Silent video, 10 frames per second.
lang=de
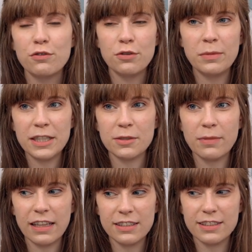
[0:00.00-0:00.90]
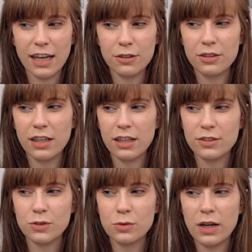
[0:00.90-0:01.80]
Für mich schmeckt
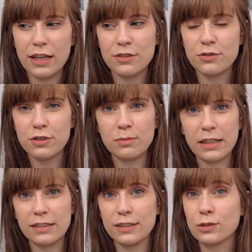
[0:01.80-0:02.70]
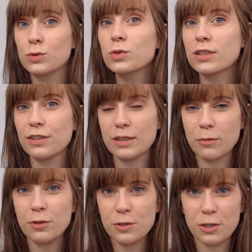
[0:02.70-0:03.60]
Sakura so, als würde man das Gute aus
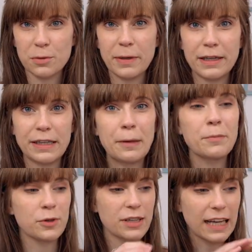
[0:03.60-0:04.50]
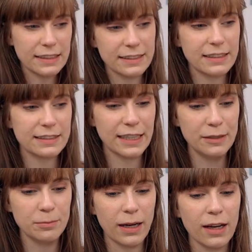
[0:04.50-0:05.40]
dem Kirschgeschmack nehmen und ganz
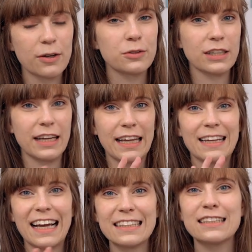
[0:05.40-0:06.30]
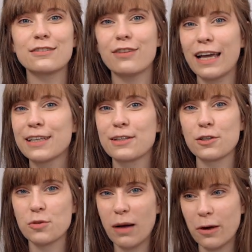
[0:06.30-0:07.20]
dezent machen und dann einen ganz weichen
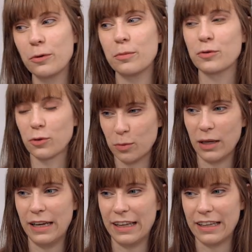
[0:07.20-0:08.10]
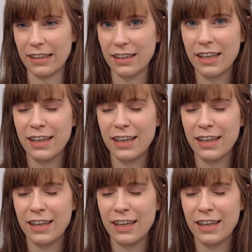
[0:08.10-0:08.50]
Geschmack oben drüber legen.